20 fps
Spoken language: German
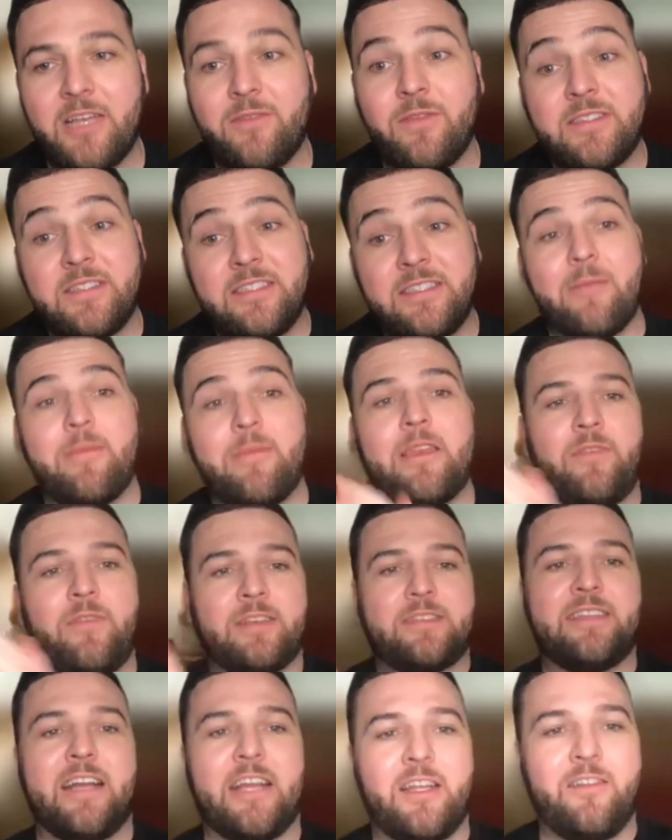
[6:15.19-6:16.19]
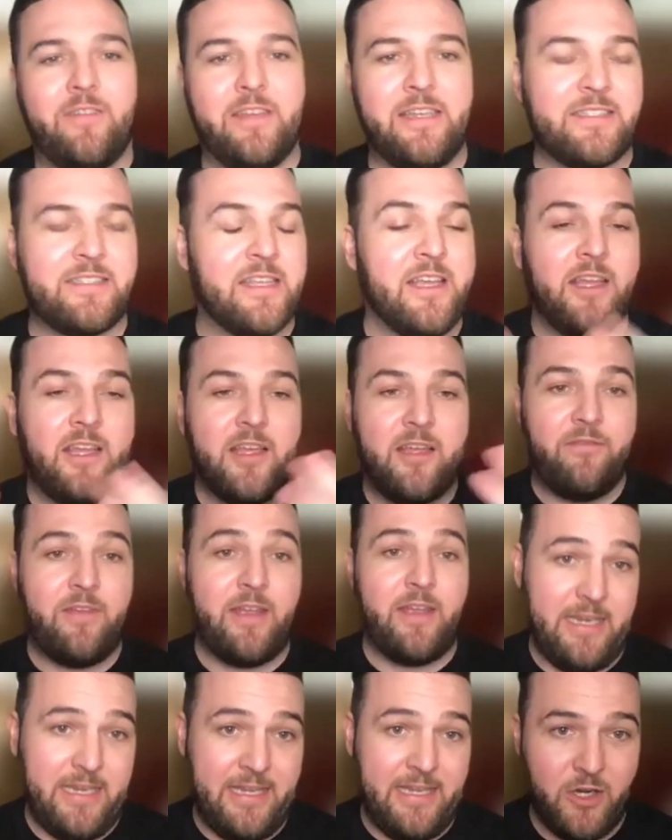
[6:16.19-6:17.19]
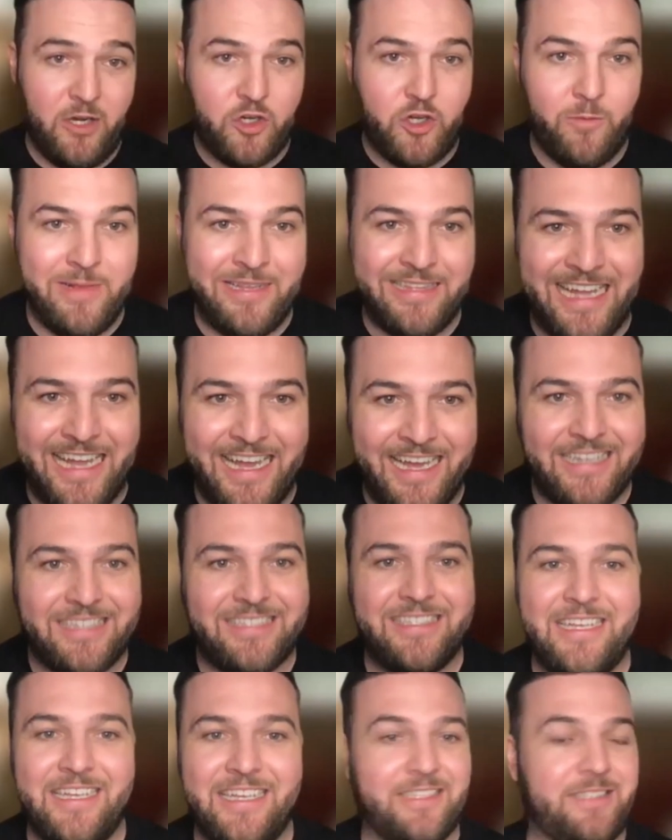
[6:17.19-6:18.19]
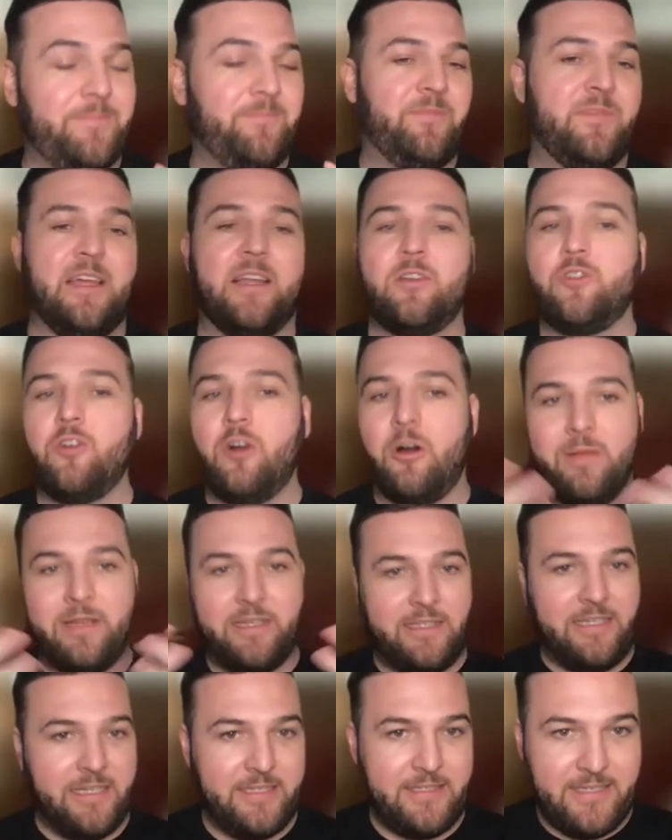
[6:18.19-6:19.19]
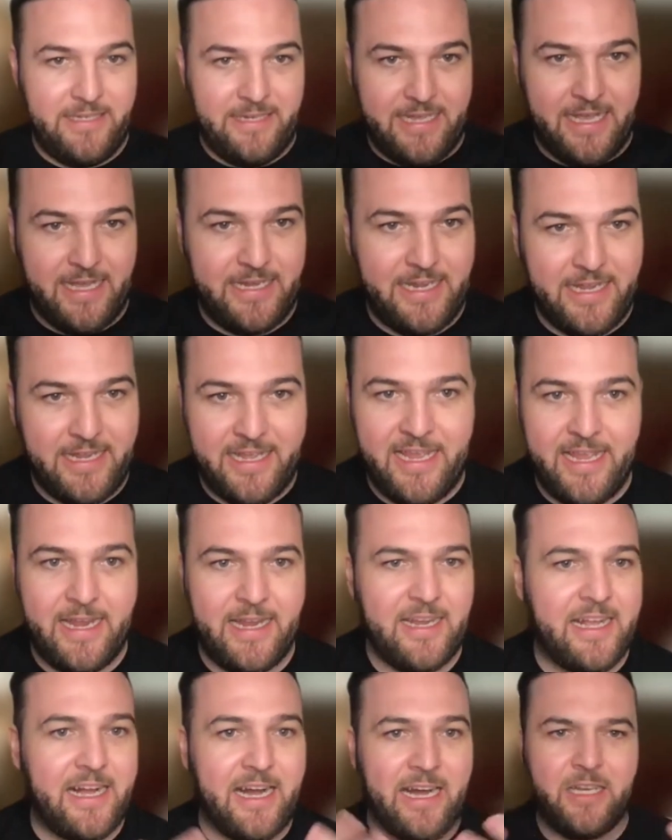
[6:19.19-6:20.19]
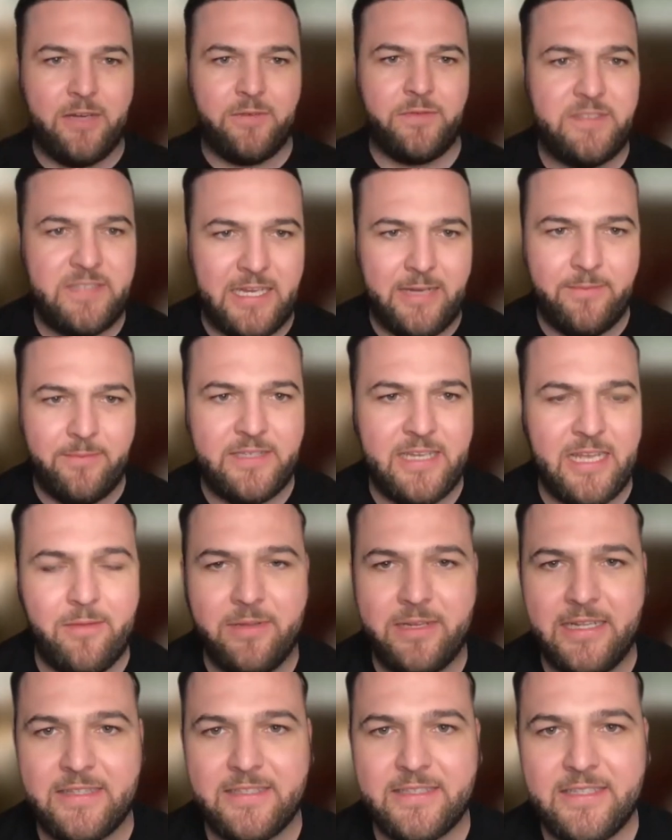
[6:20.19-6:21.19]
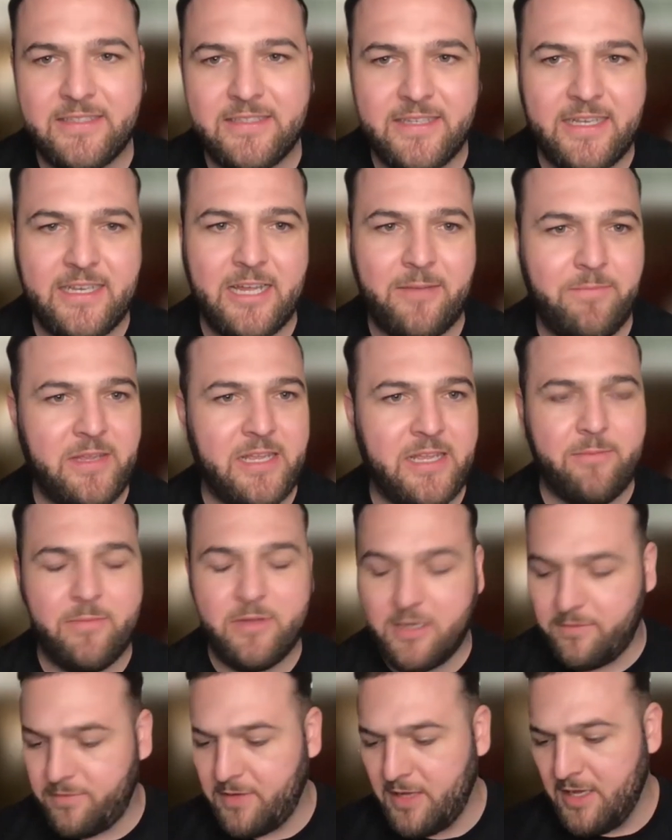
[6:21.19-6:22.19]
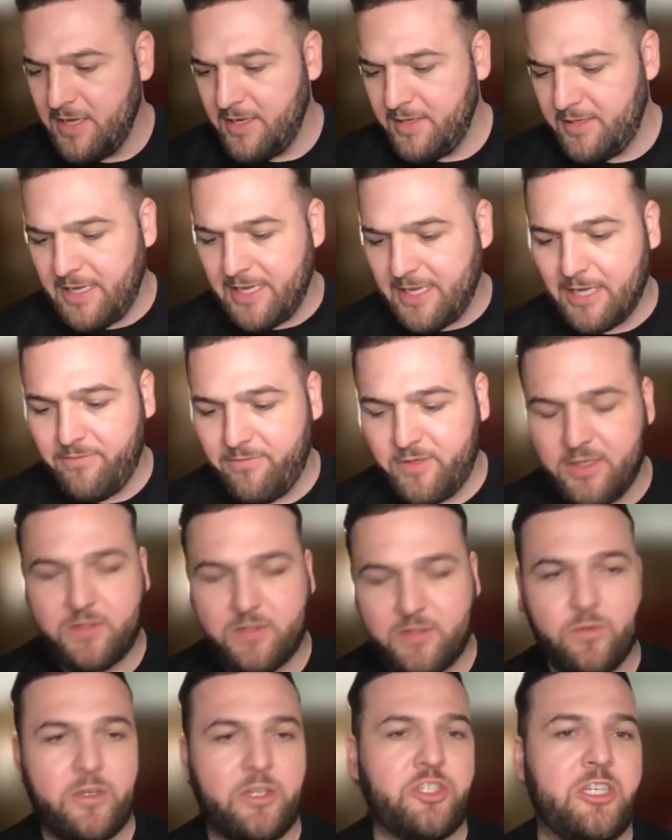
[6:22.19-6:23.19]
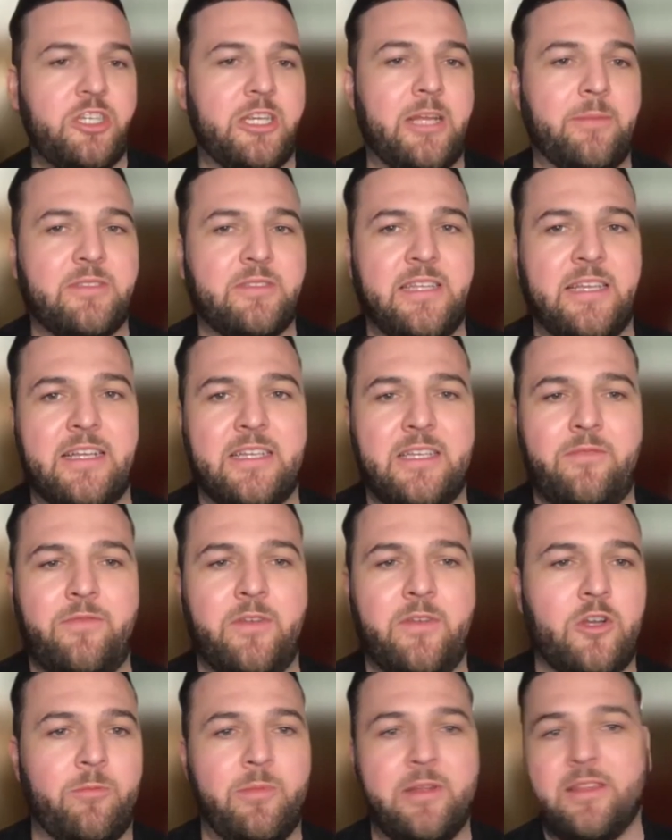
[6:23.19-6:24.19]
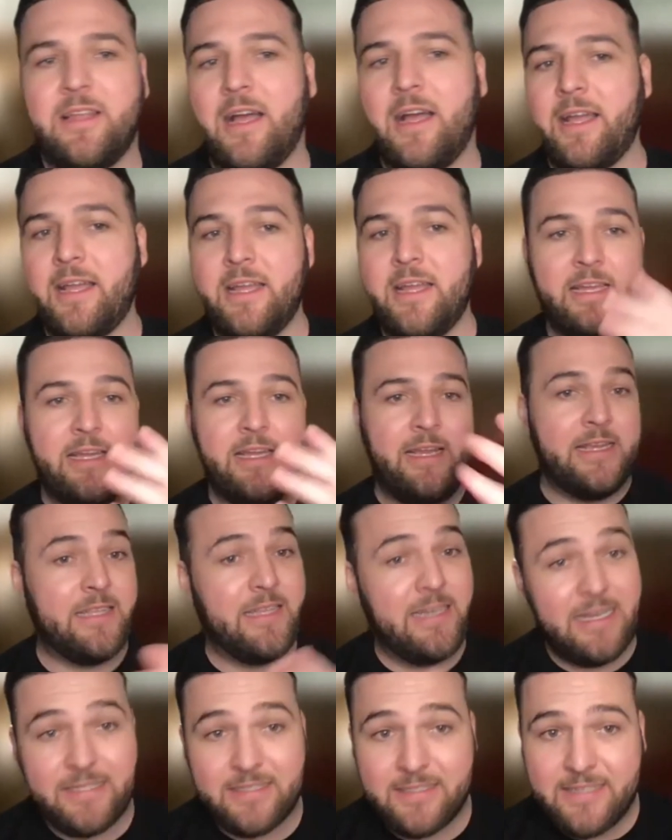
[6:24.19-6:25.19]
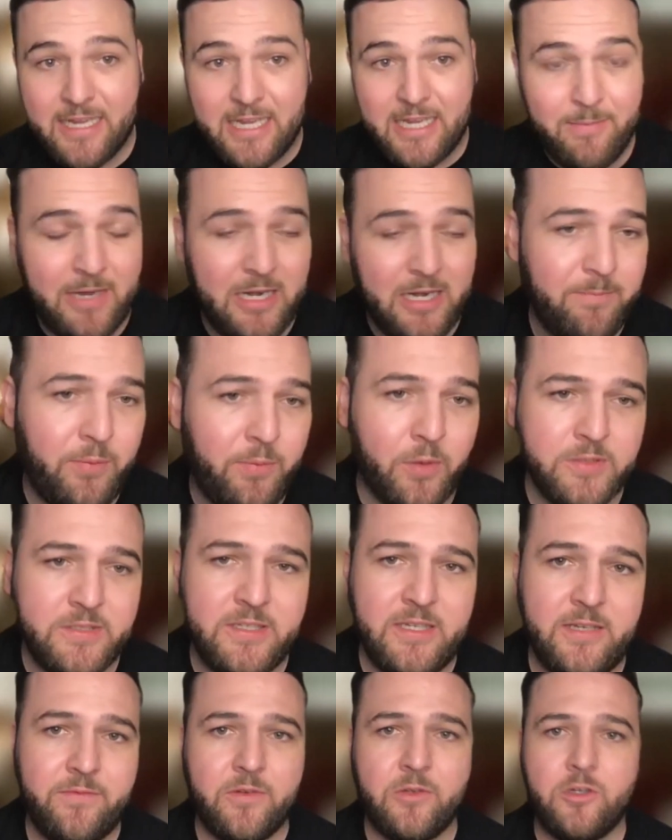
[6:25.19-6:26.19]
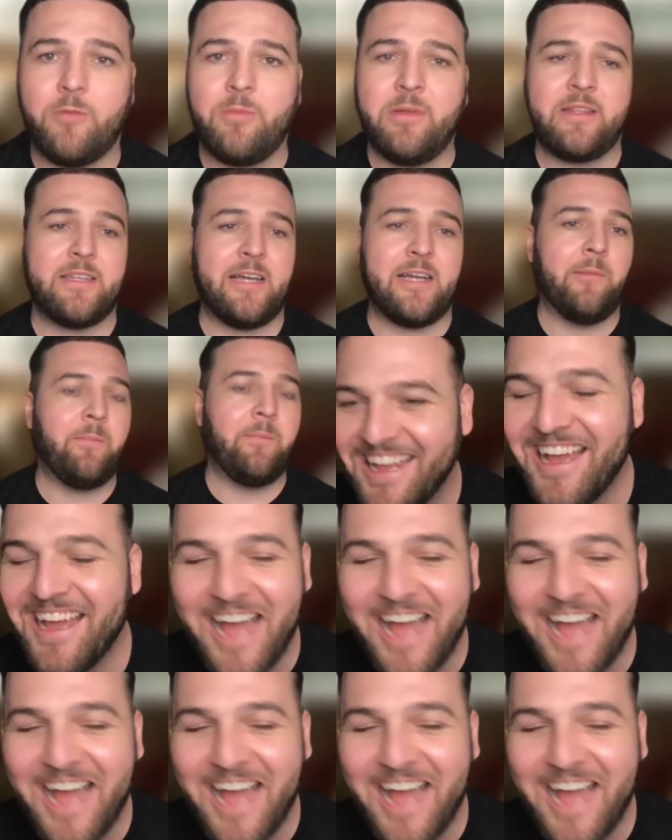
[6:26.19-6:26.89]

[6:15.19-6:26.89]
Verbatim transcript: Was ich damit einfach sagen will, ist, wenn ihr Kommentare seht, dann kommentiert die gerne gegen. Gerade auf CMC habe ich jetzt gesehen, hat mir jemand auf Telegram wieder zugeschickt, gibt es negative Kommentare. Hinterlasst gerne mal einen positiven Kommentar.